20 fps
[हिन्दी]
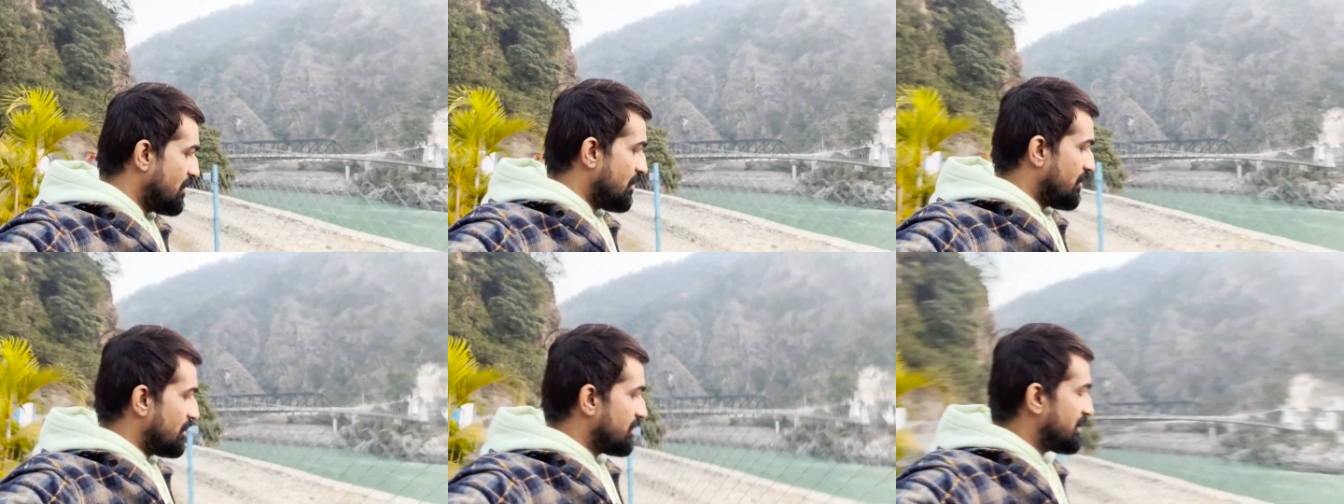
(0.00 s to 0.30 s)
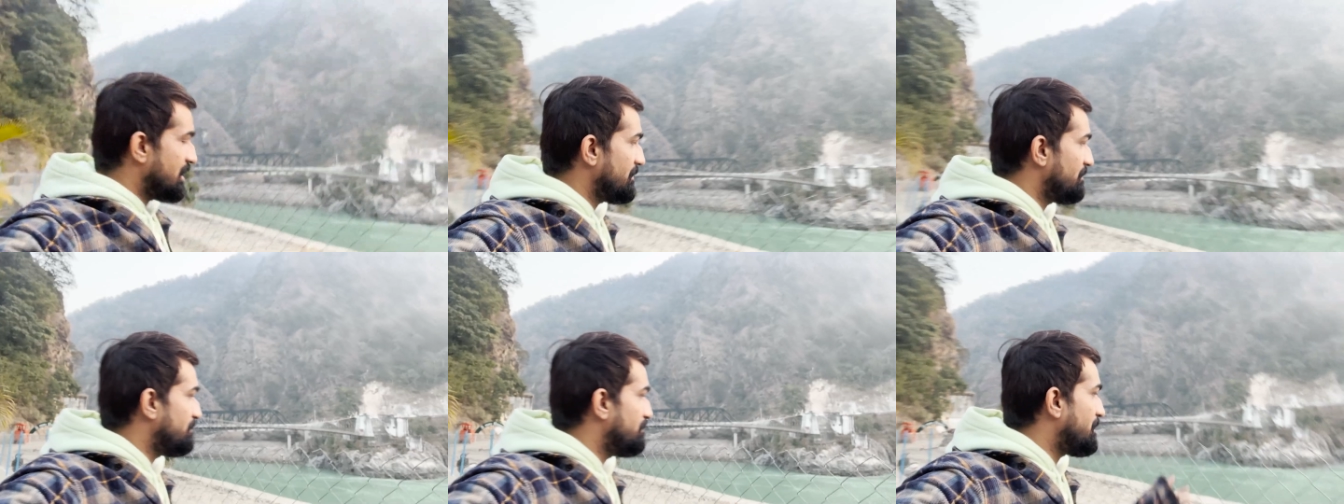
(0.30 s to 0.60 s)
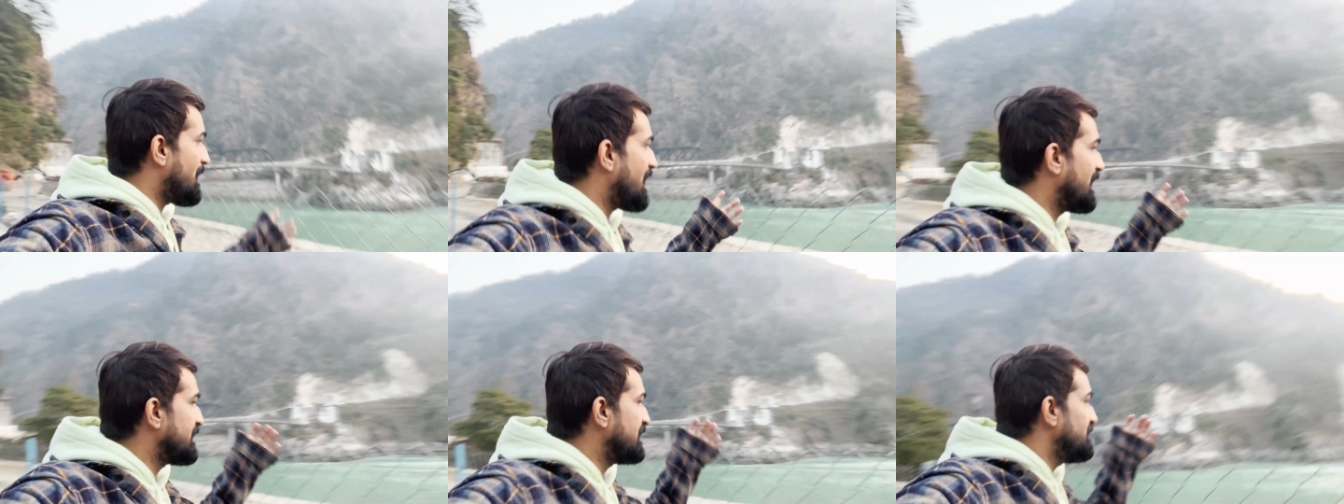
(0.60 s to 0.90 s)
और ये
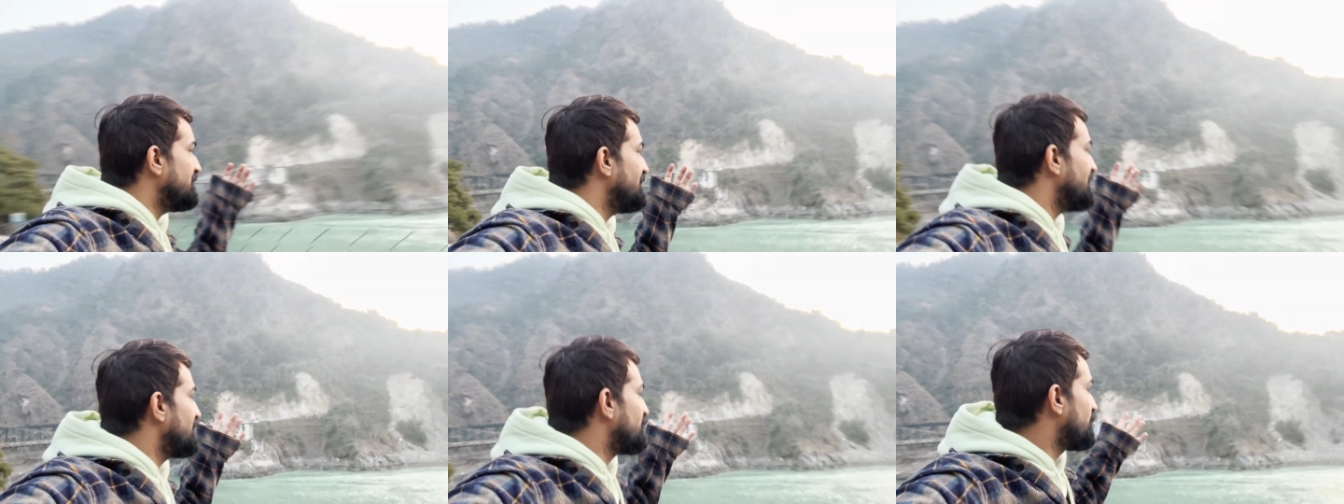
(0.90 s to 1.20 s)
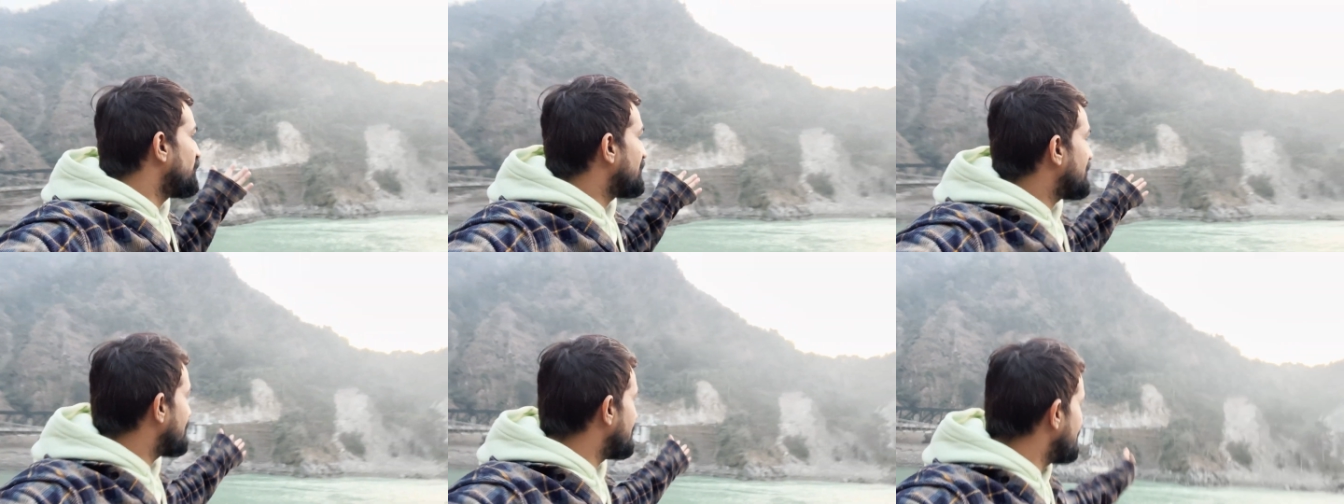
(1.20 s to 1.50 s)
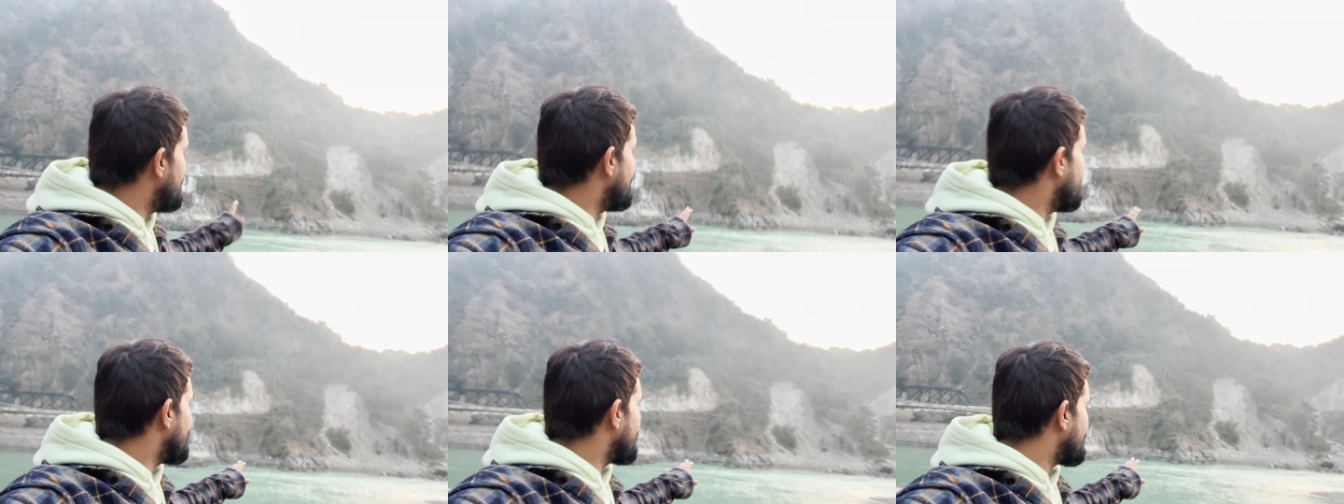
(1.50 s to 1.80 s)
पानी बिल्कुल
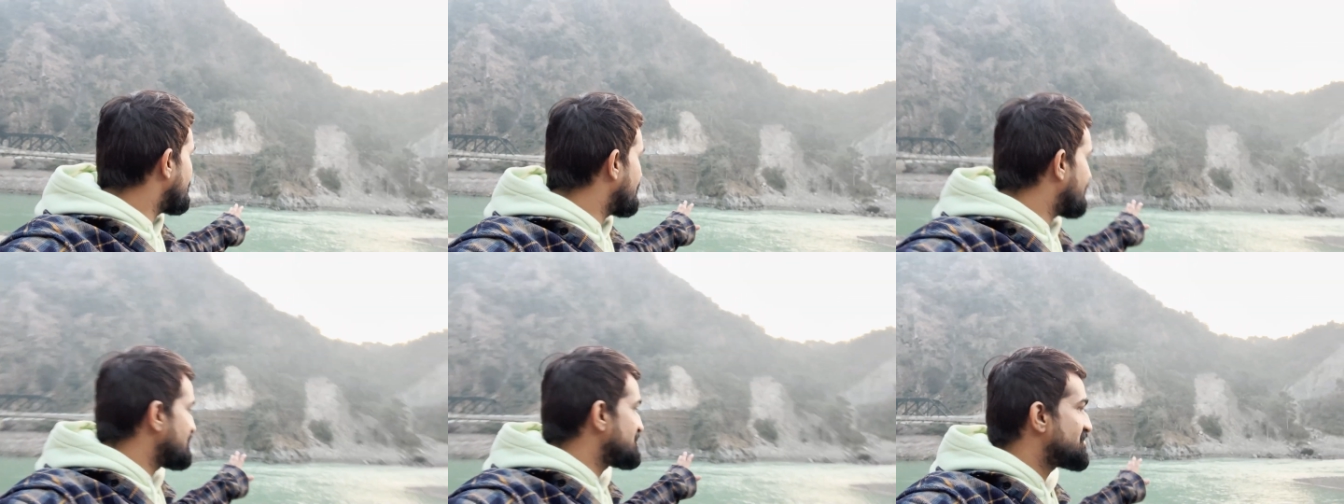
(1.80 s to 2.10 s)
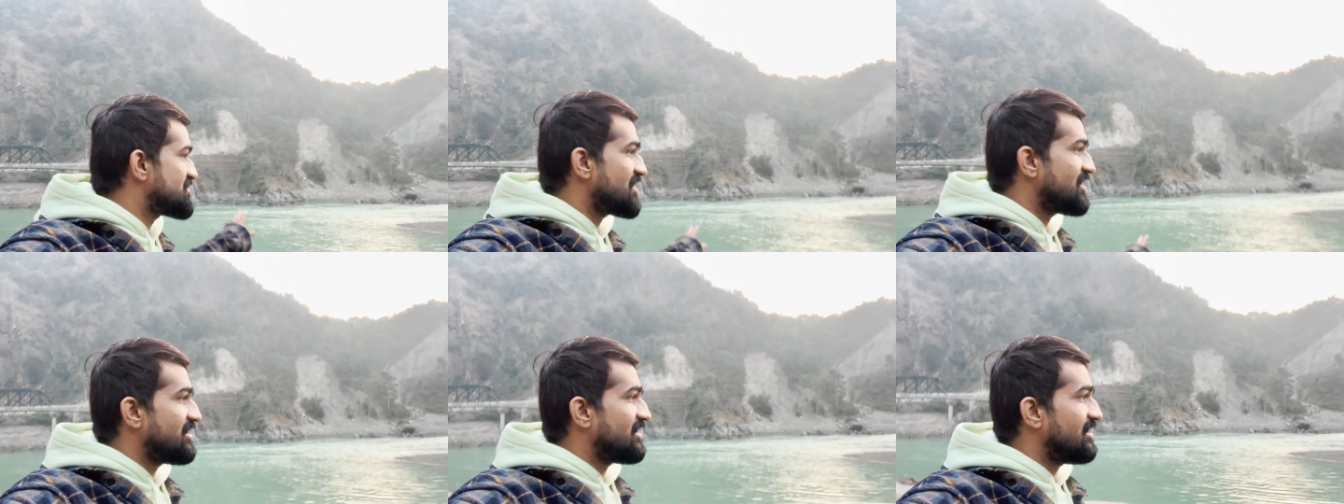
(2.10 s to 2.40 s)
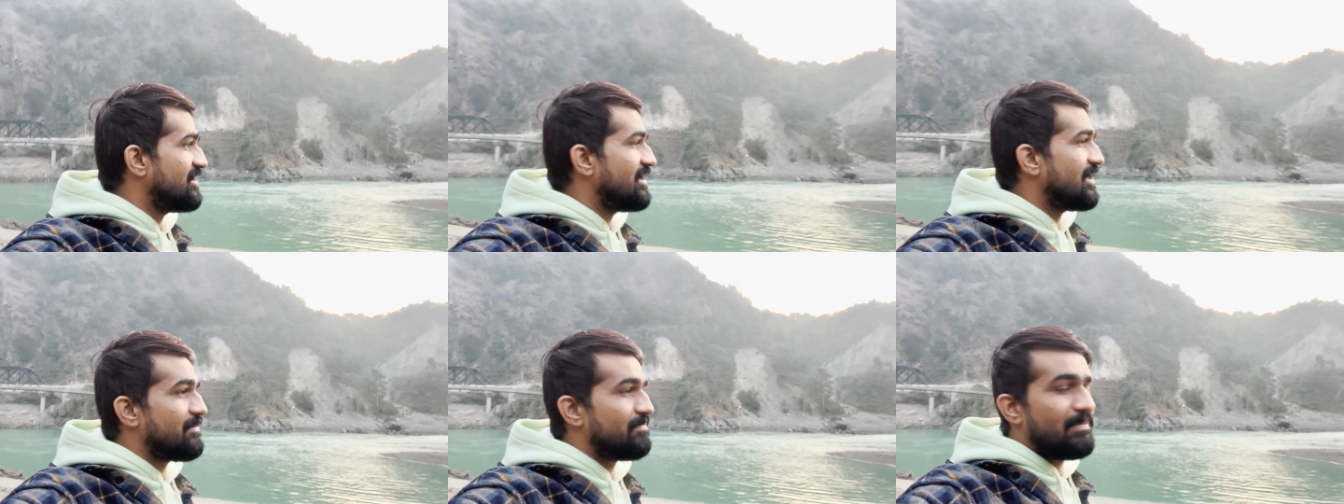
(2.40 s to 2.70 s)
क्लियर क्रिस्टल
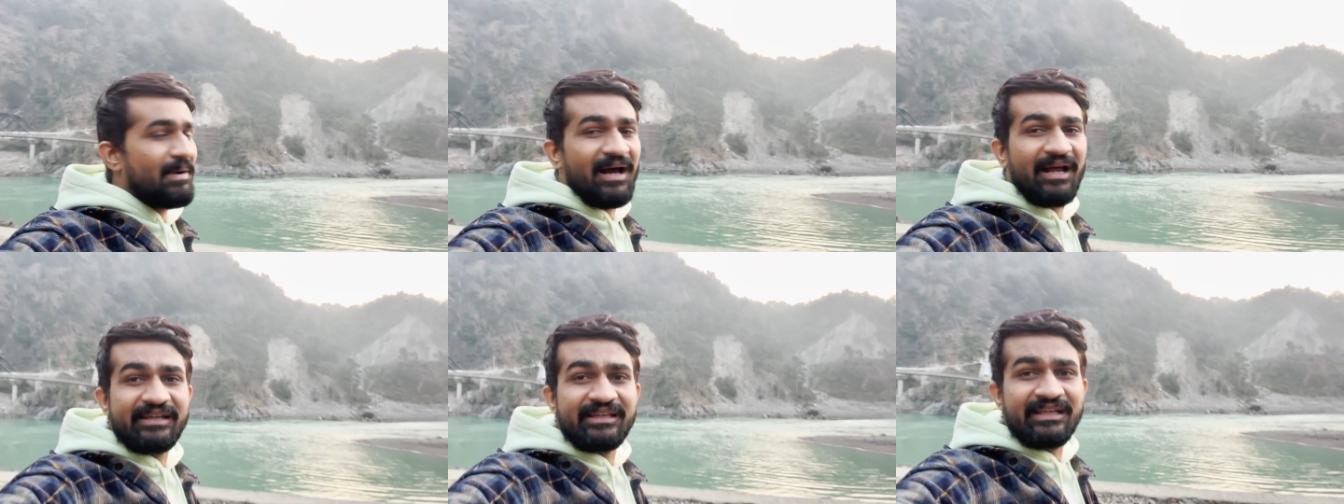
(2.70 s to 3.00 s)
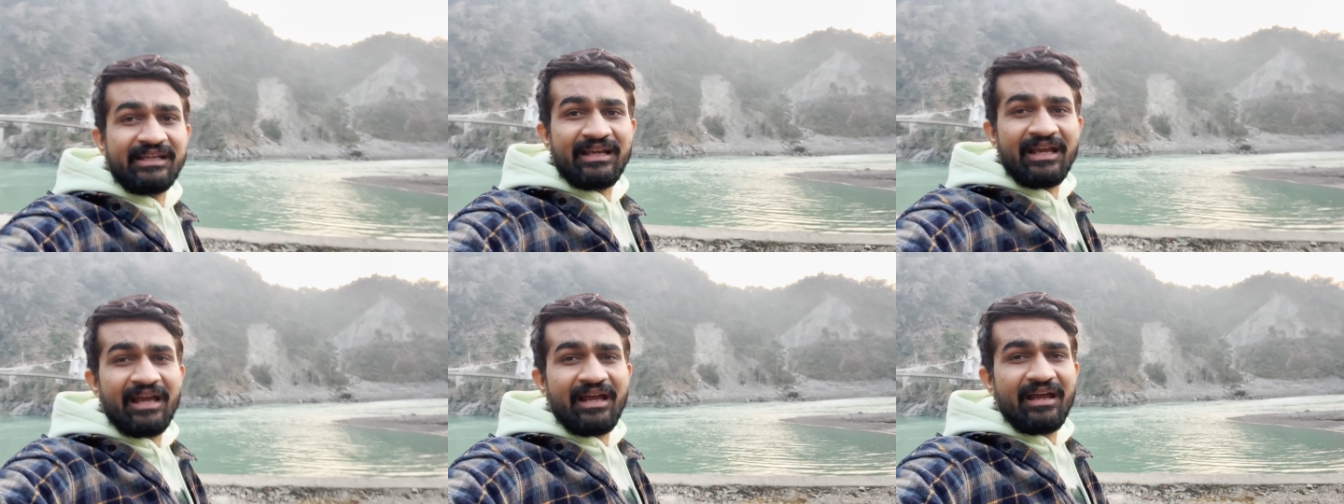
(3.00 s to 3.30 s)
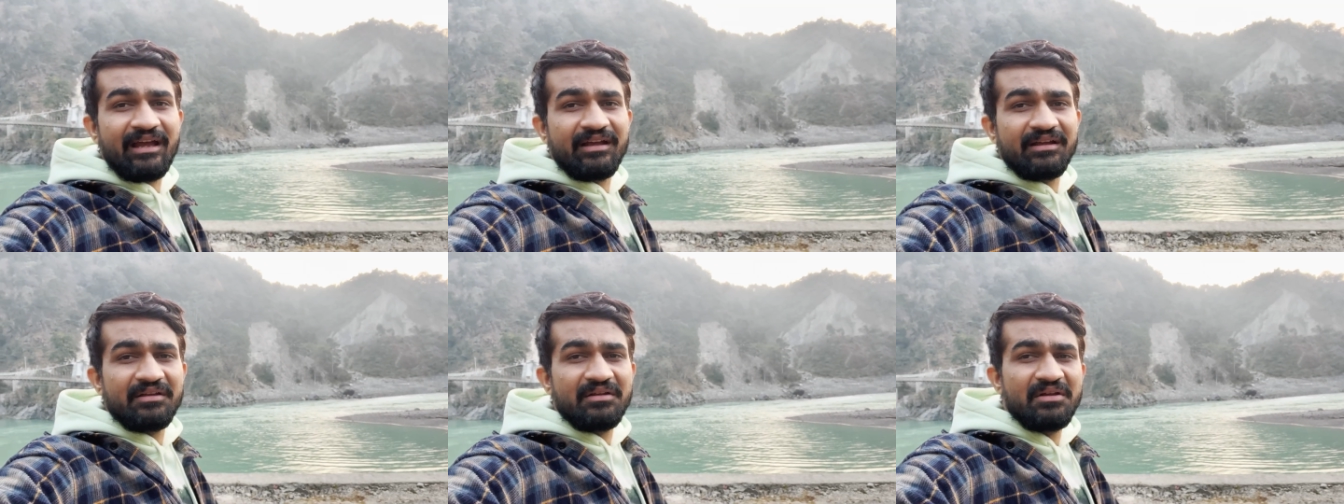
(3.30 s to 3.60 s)
क्लियर पानी
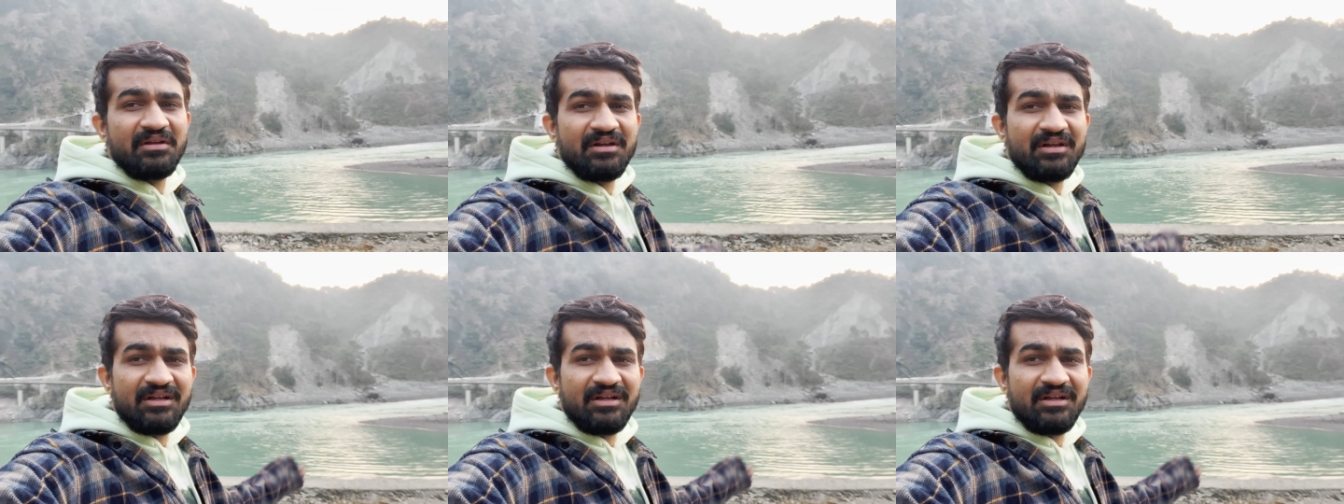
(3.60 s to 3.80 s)
है